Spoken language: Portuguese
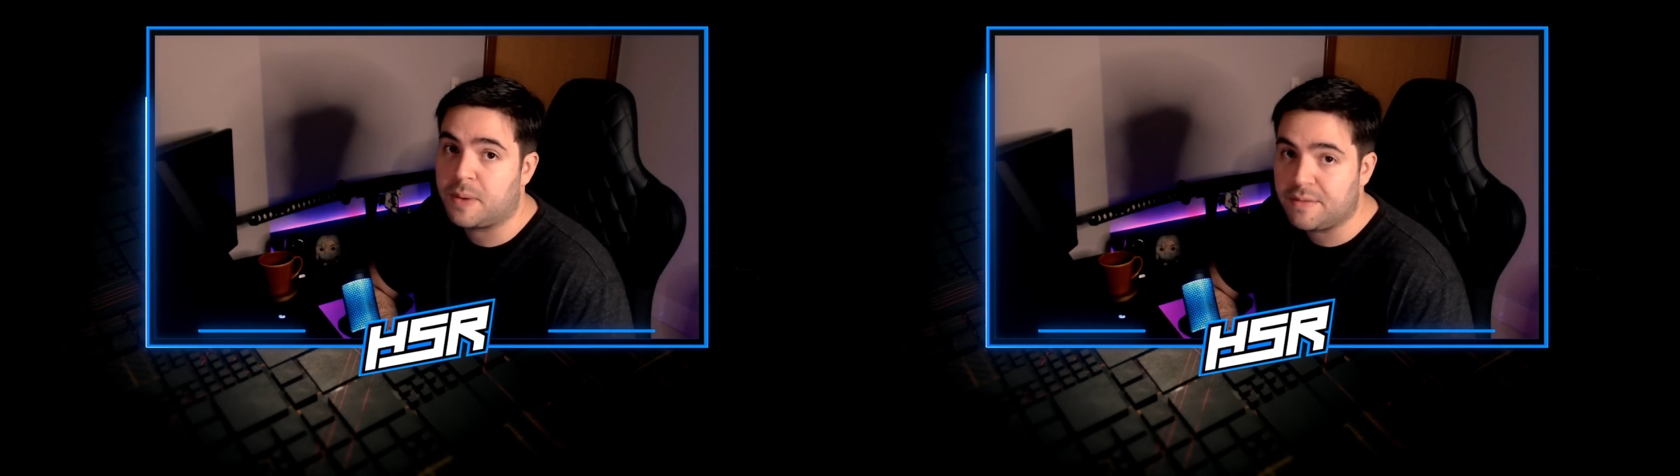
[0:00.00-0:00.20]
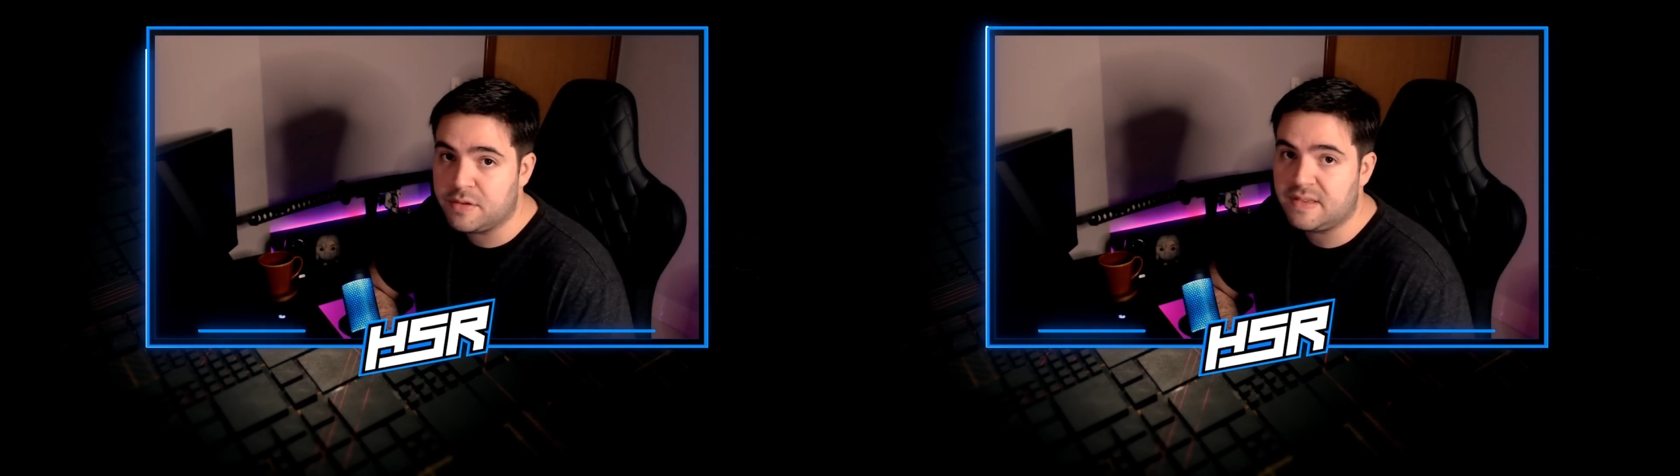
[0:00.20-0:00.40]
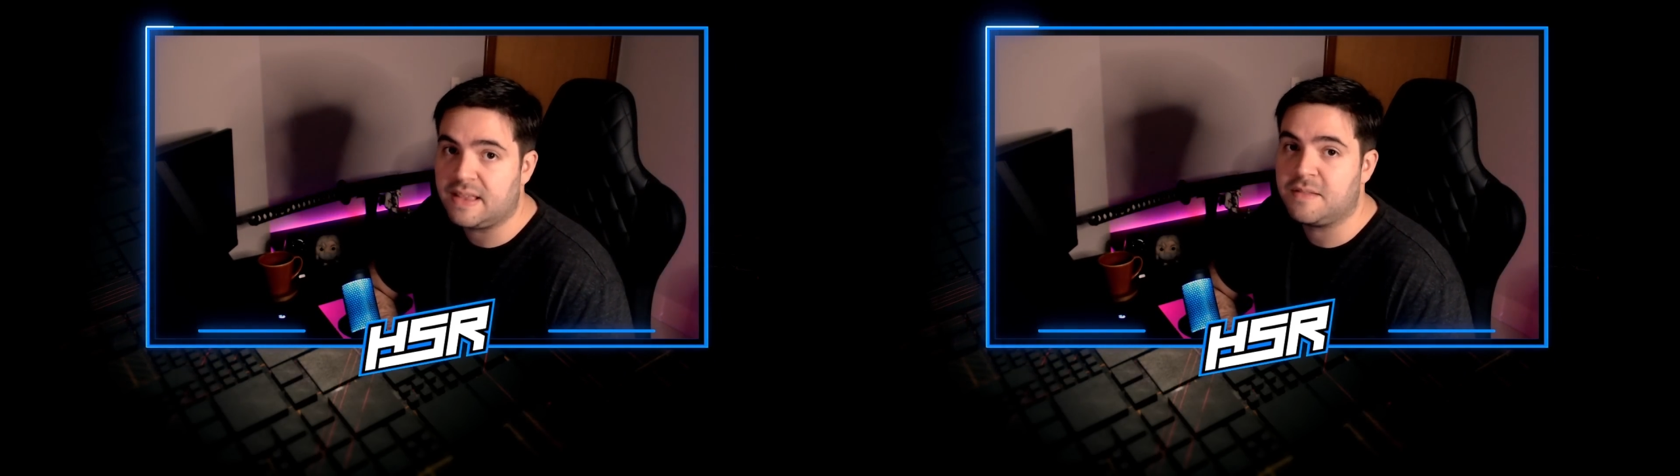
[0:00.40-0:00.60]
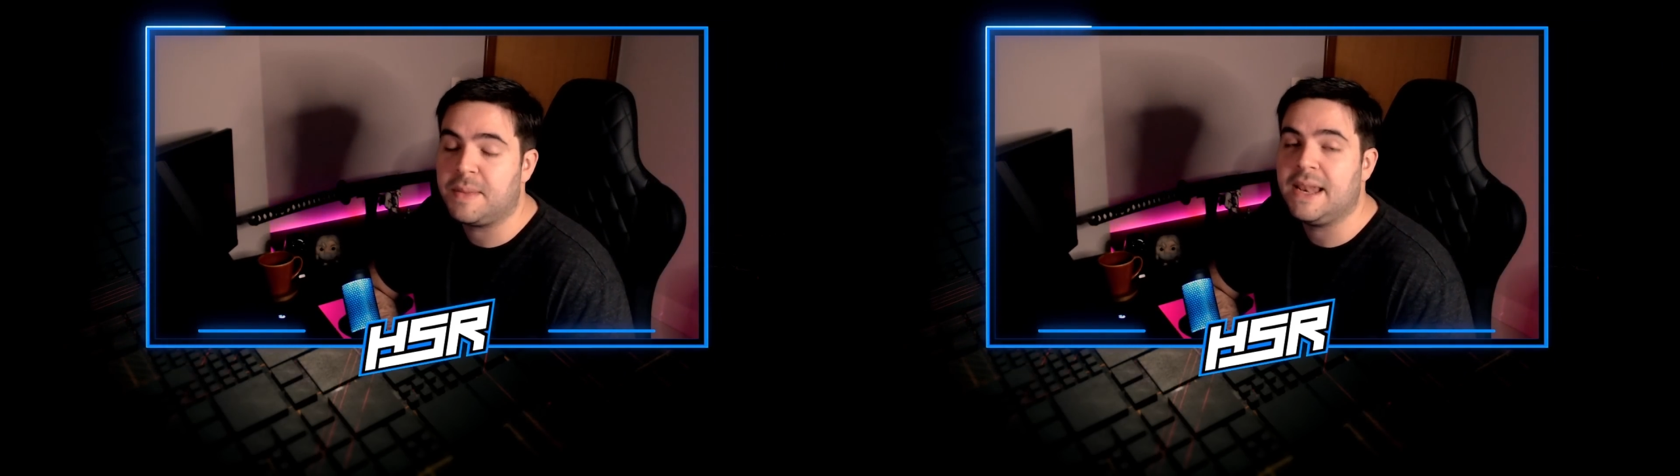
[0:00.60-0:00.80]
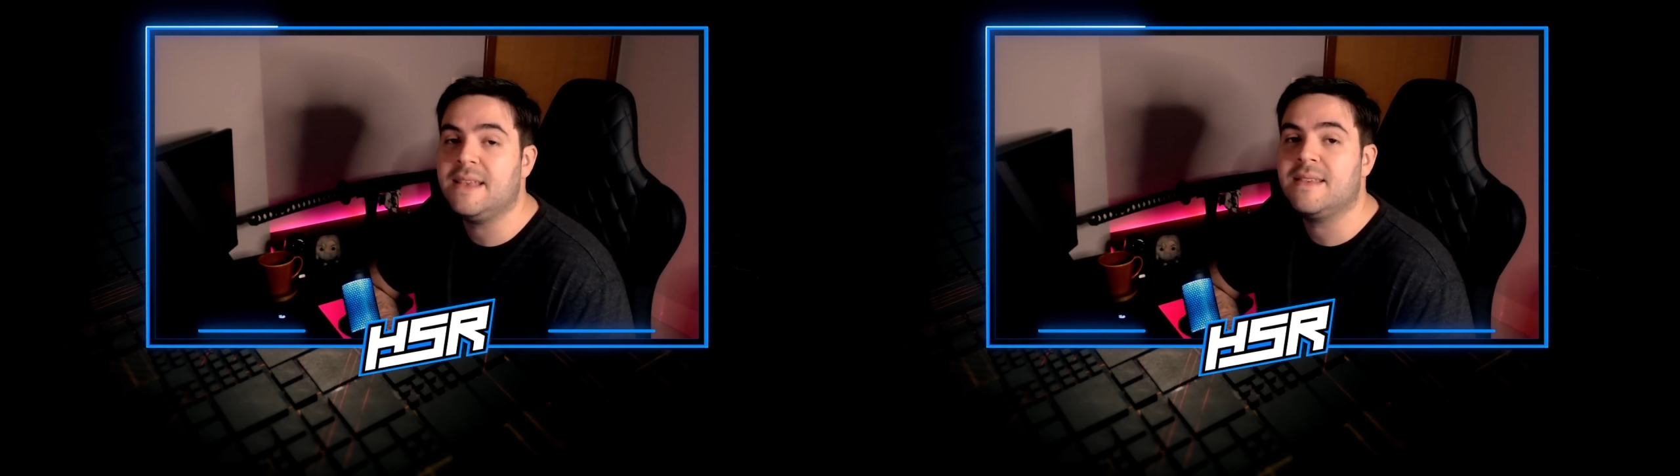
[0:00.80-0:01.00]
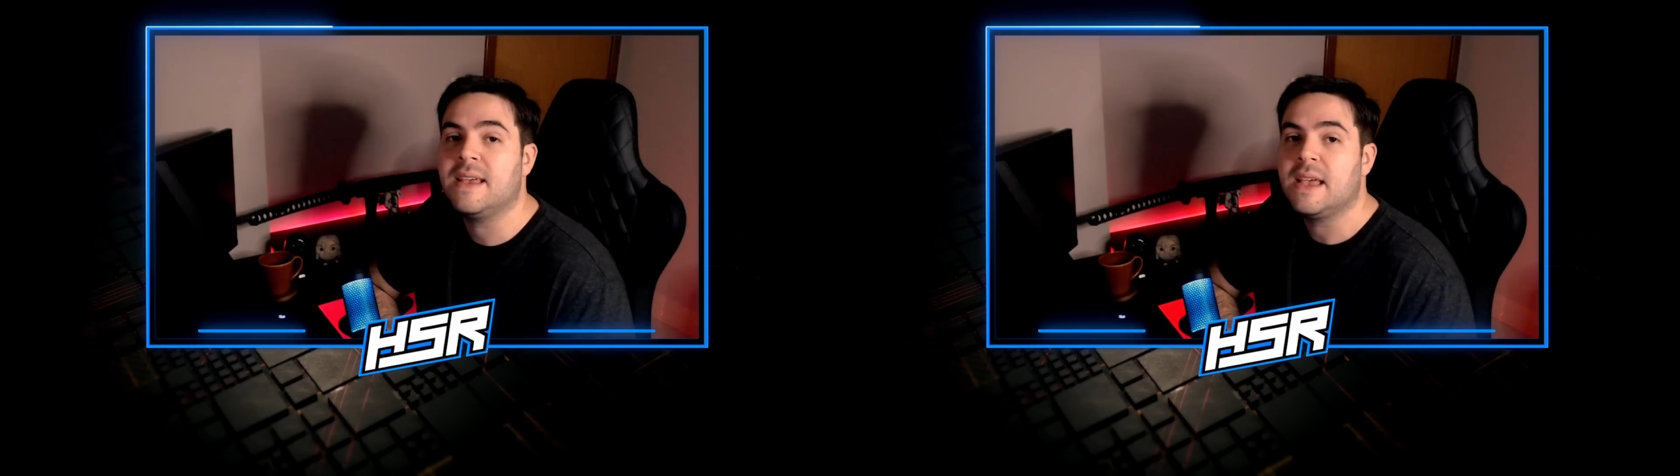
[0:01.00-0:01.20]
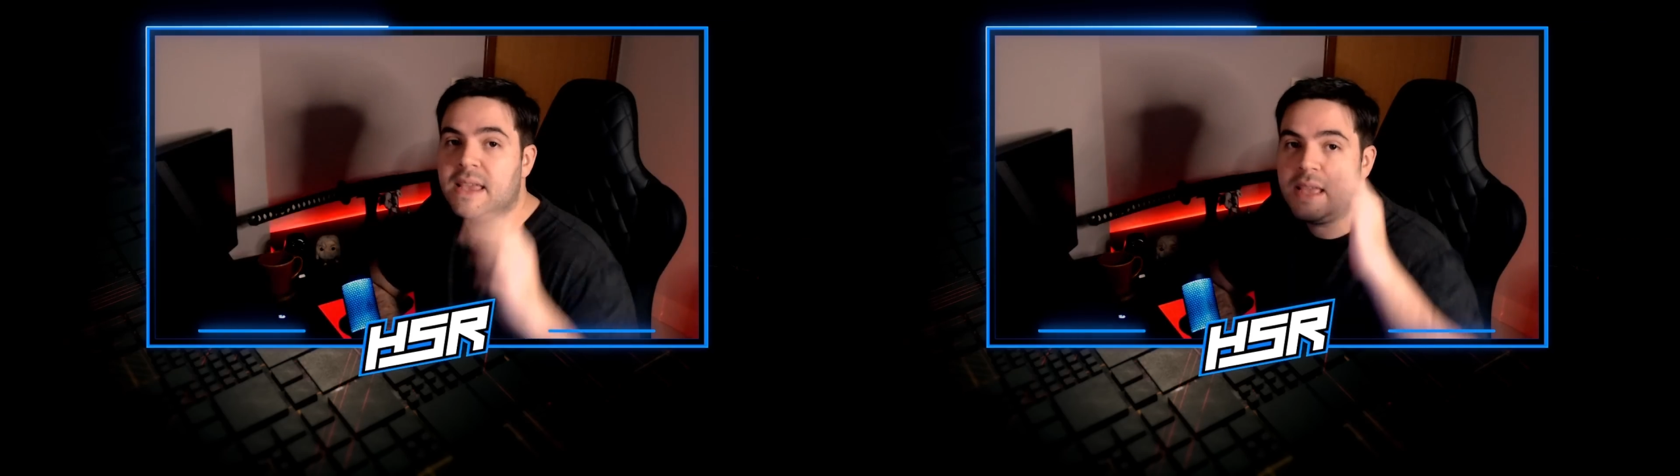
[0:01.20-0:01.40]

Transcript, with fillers: para vocês, beleza?